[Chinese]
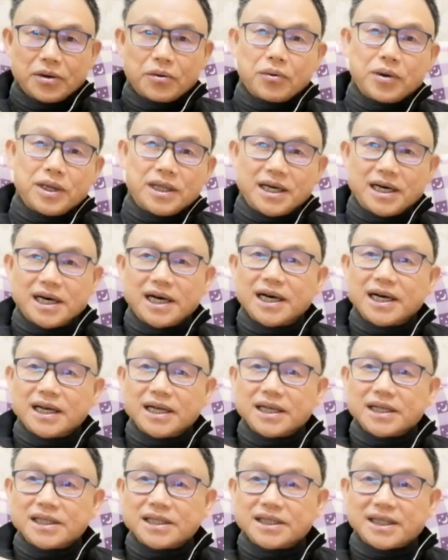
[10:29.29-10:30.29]
为了
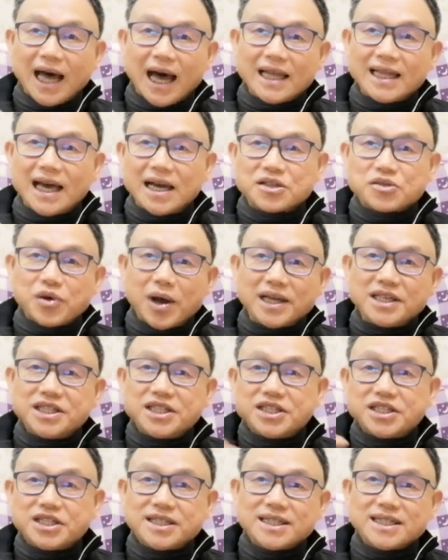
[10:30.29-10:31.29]
大量转移
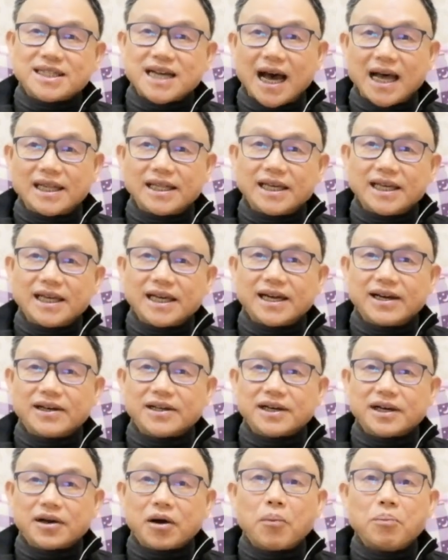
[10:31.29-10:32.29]
资产的一个
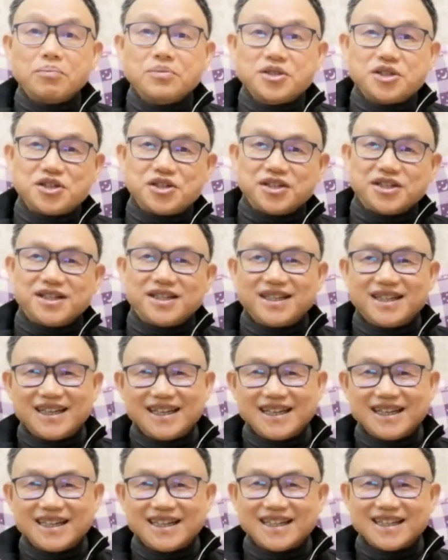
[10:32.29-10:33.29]
工具，
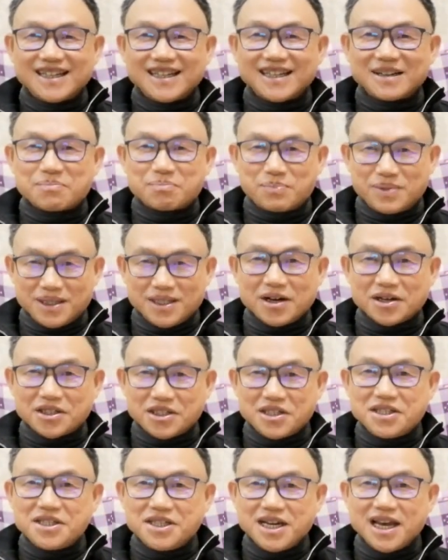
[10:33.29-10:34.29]
比较
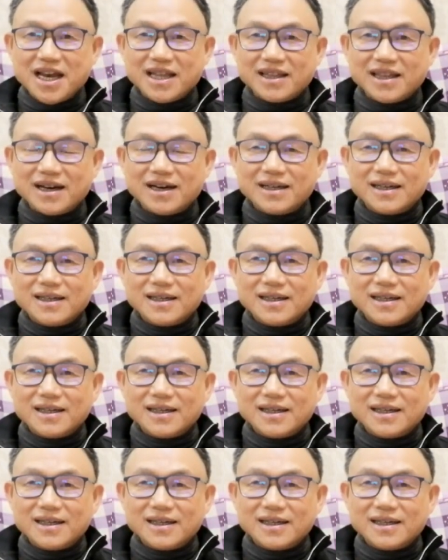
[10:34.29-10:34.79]
新鲜的。